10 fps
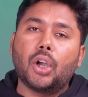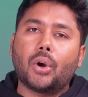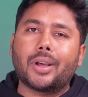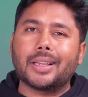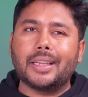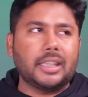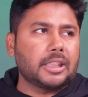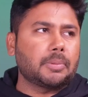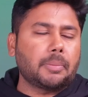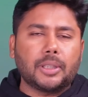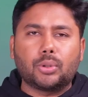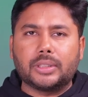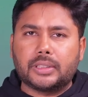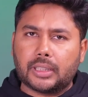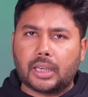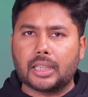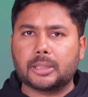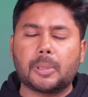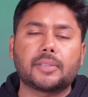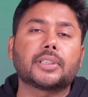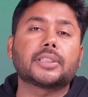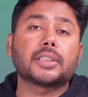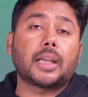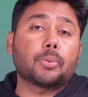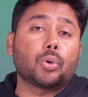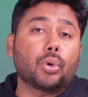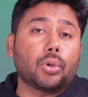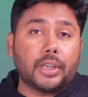और अगेन इसमें भी कोई इतनी खास स्पेसिफिकेशन आपको